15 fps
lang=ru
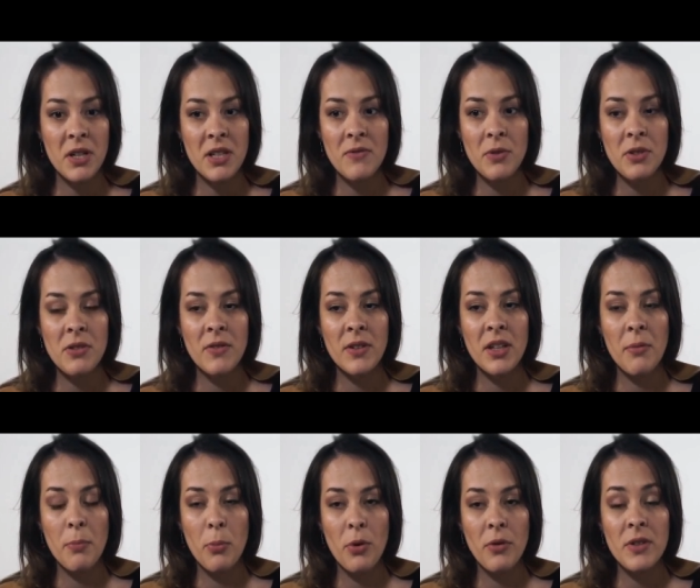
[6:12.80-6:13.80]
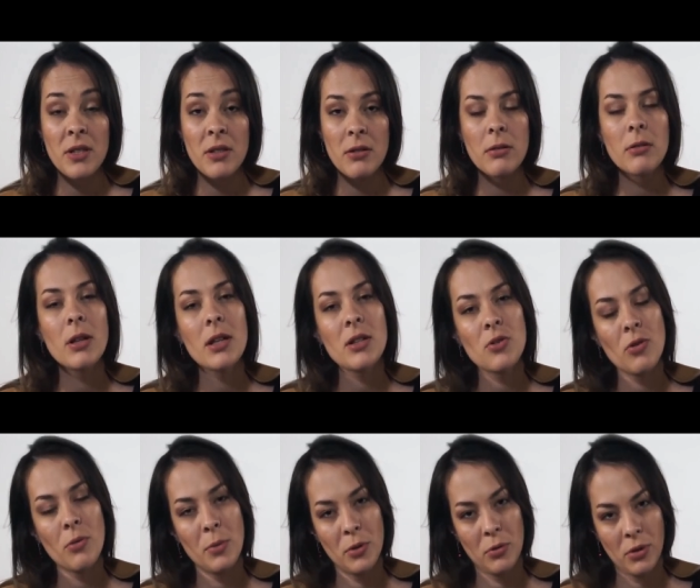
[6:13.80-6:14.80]
Производственная повесть на
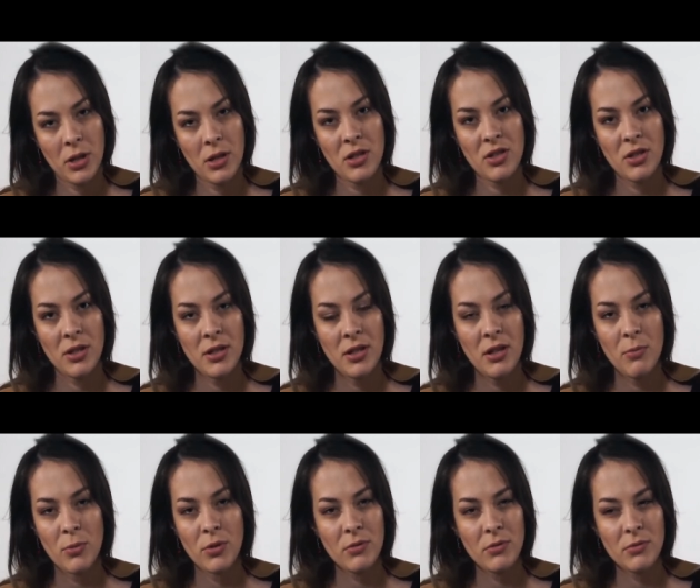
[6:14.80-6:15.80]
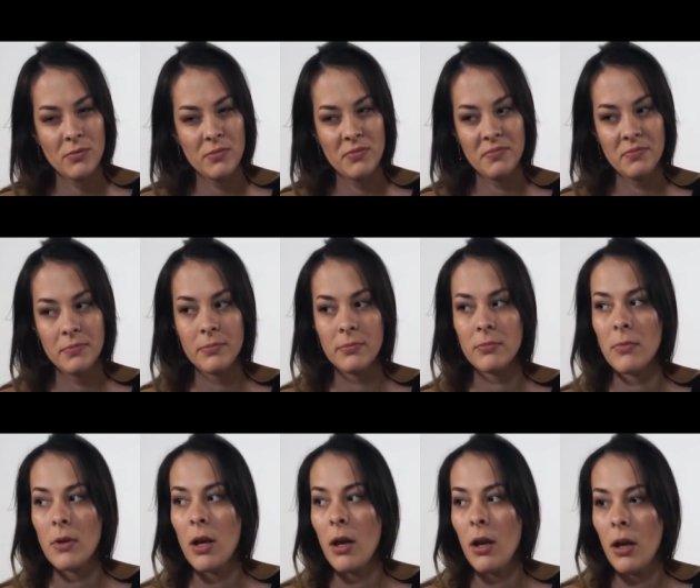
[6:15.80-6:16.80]
особенную, конечно, тему. Ну...
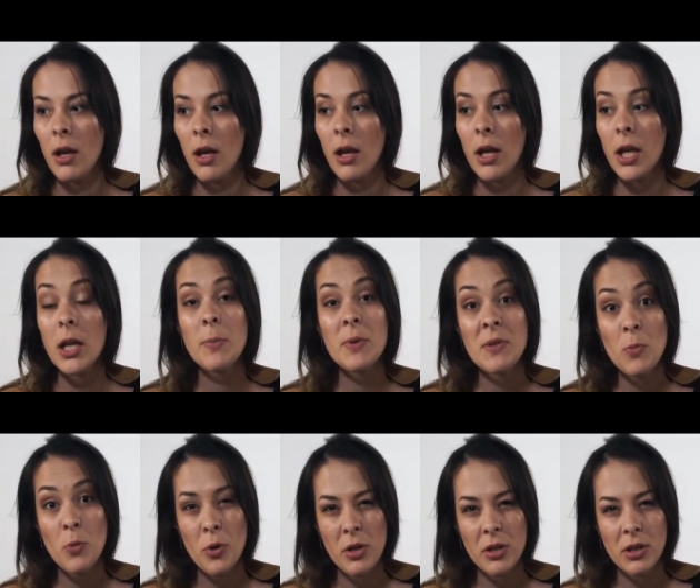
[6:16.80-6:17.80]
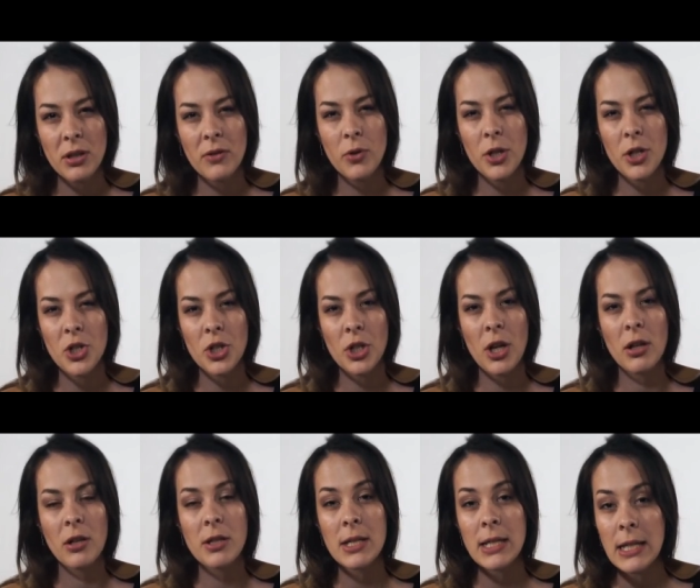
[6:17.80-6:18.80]
И письмо это его я
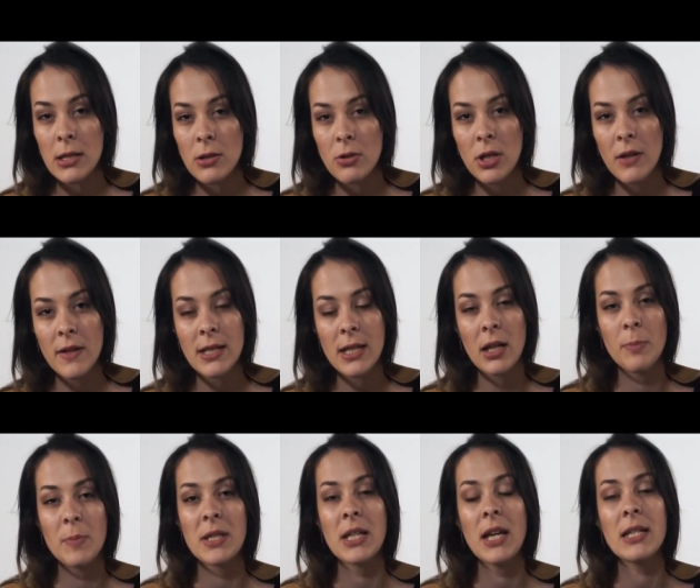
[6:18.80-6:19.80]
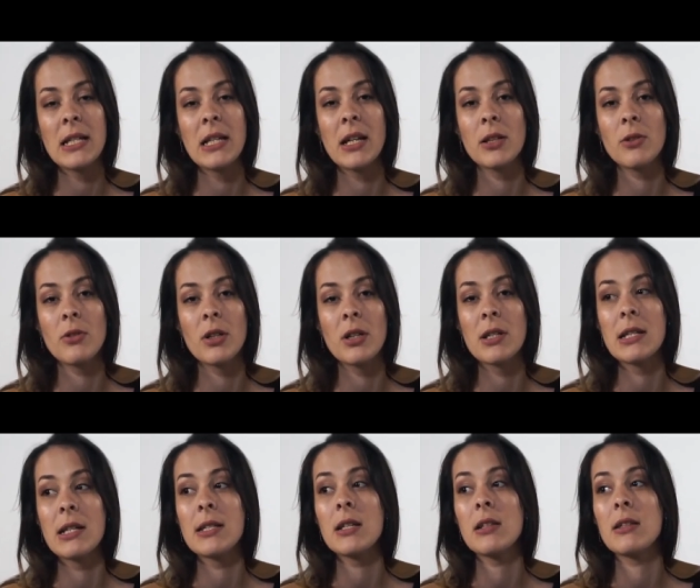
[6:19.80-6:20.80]
читала съезду советских писателей, которое
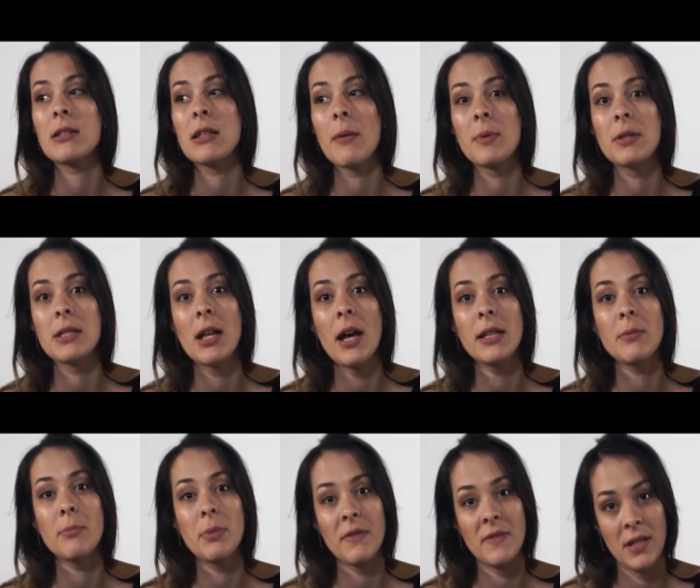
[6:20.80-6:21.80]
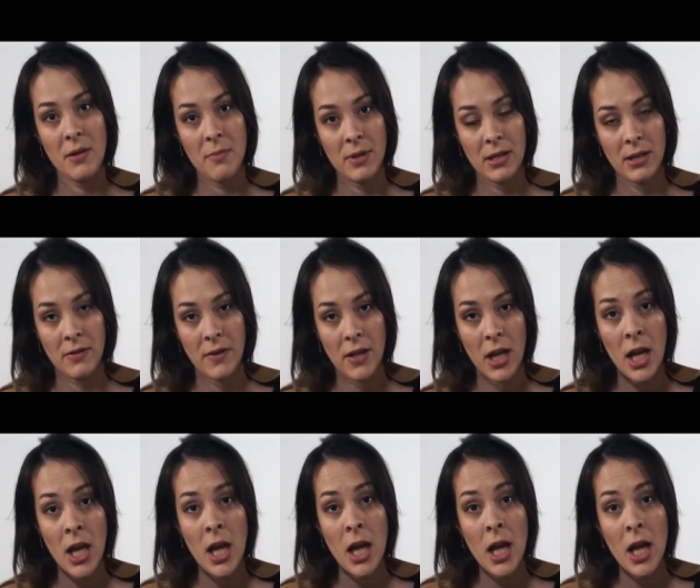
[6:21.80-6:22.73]
разлетелось сам издатом по всей Москве,